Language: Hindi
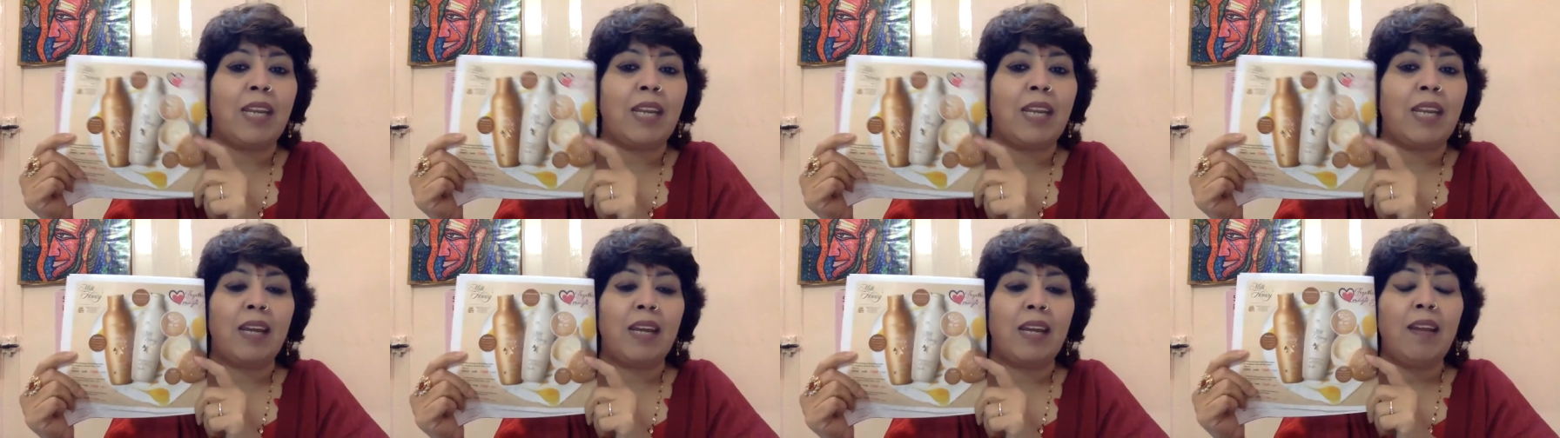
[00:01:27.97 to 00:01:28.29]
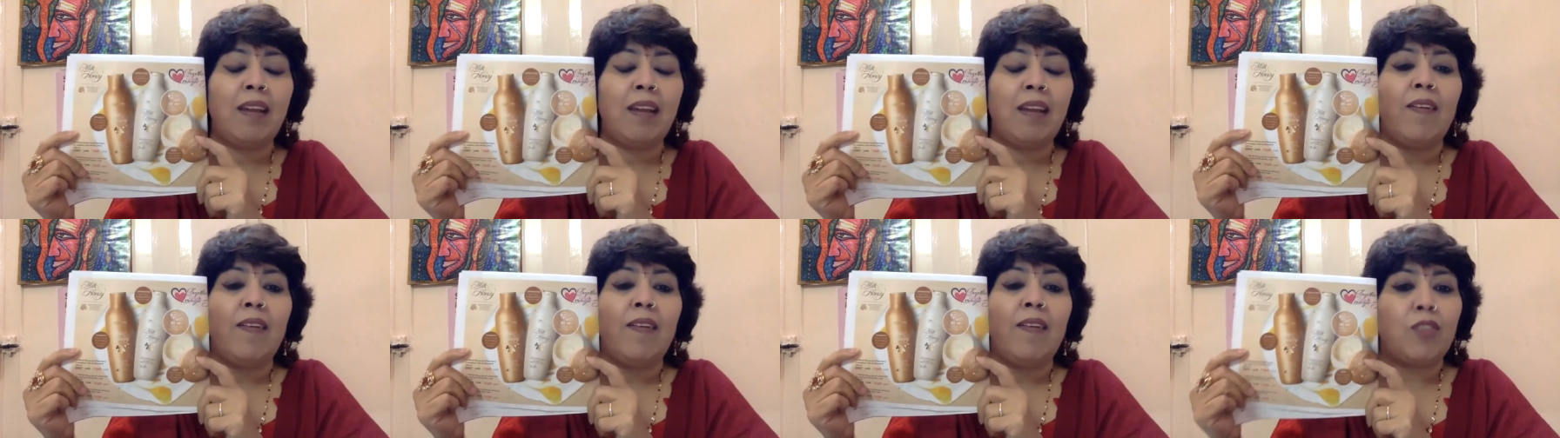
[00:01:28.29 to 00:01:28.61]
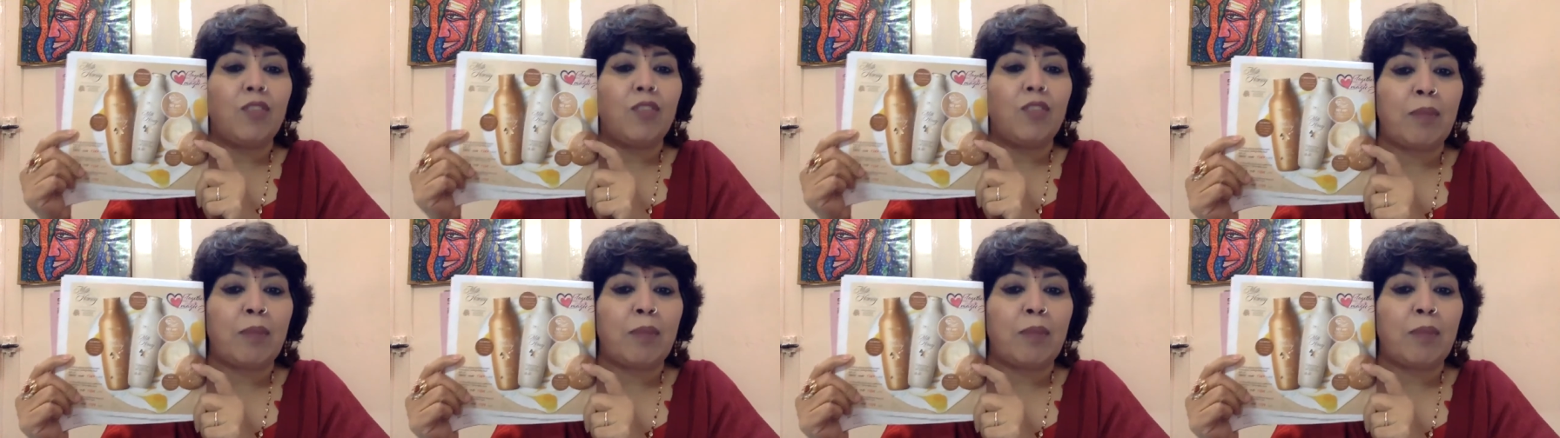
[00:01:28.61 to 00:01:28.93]
है
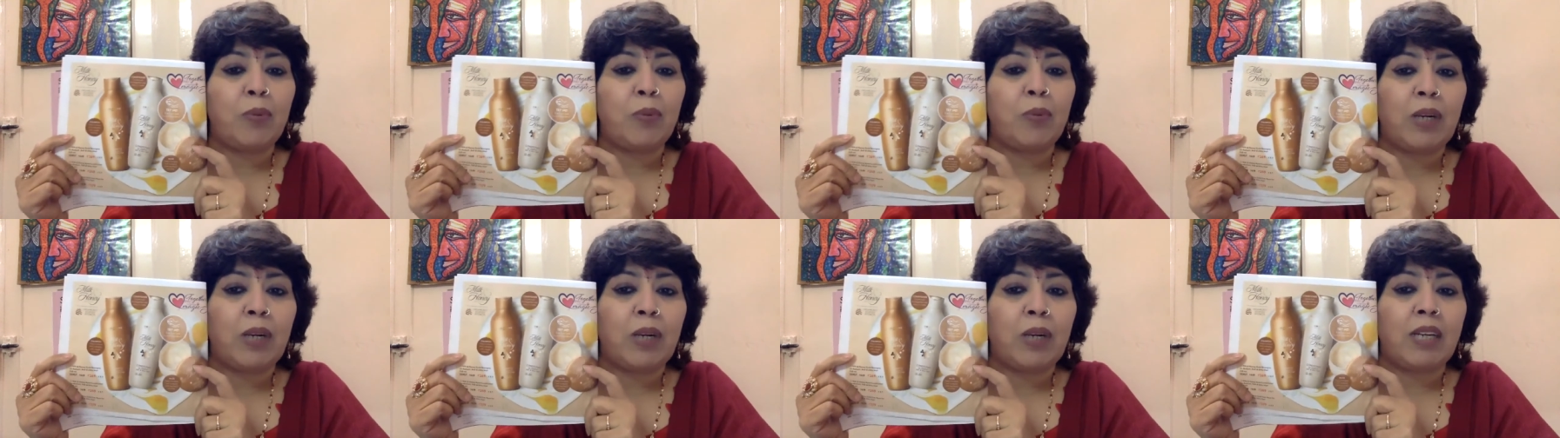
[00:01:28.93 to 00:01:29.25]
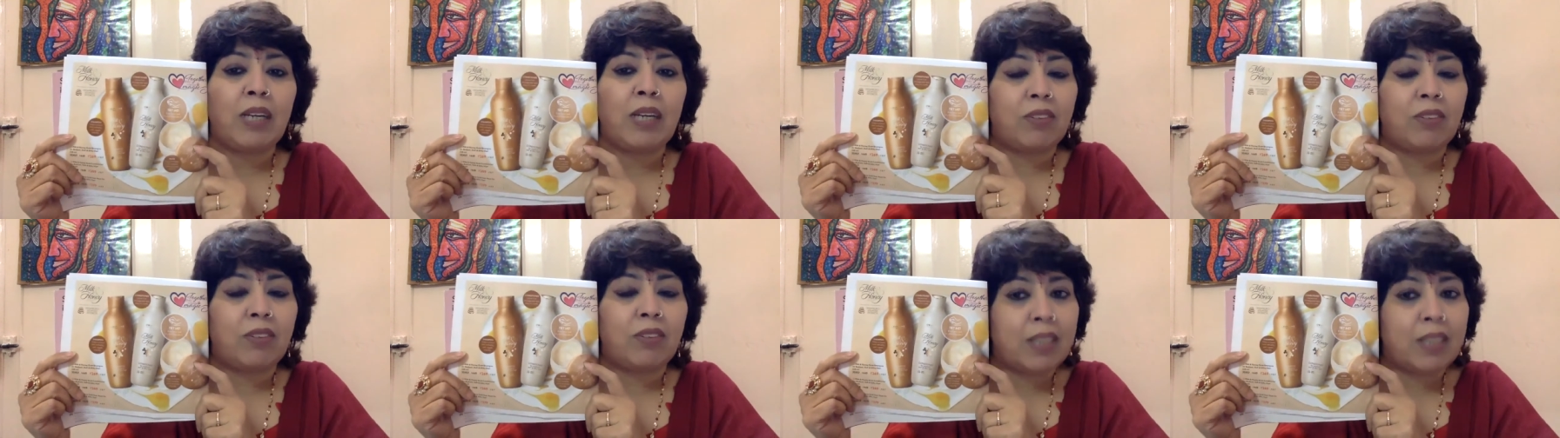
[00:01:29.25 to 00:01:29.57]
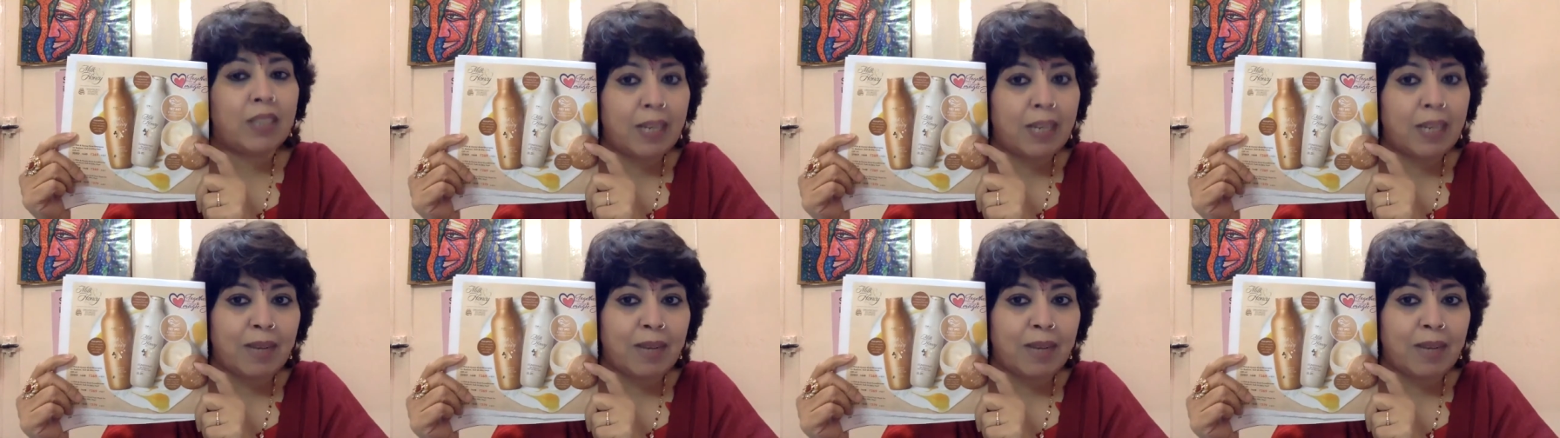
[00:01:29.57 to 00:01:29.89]
शैम्पू कंडीशनर
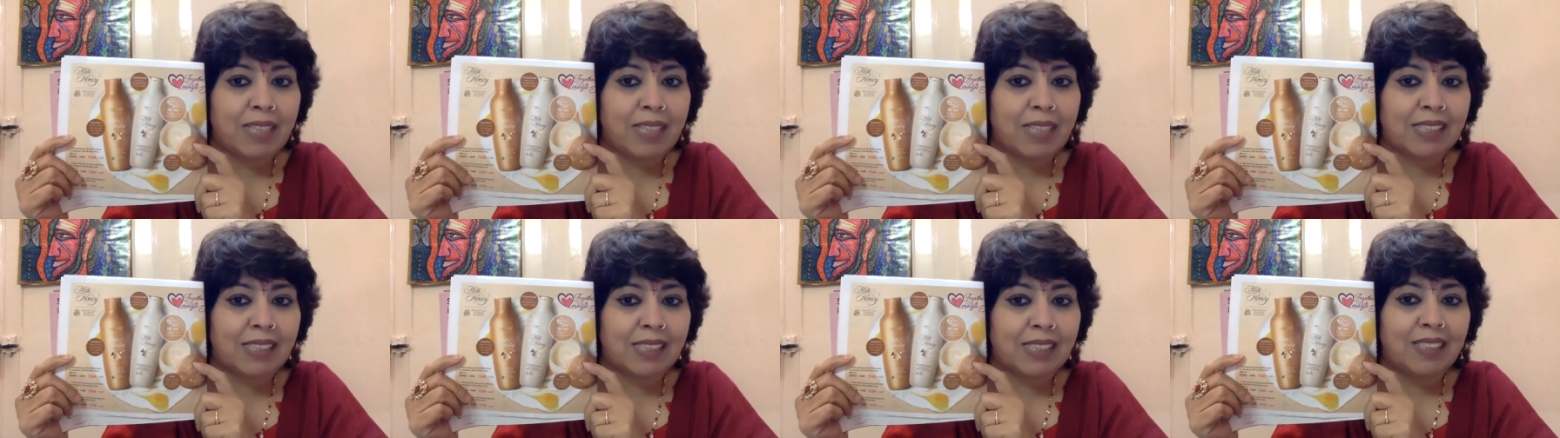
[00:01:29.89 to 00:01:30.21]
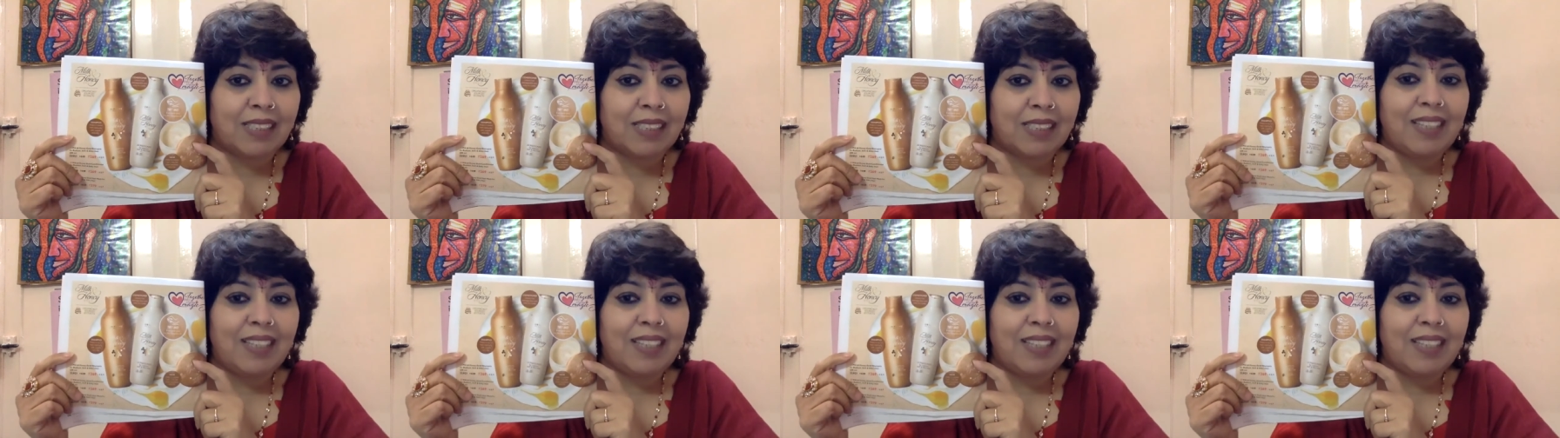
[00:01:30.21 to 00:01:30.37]
एंड मास्क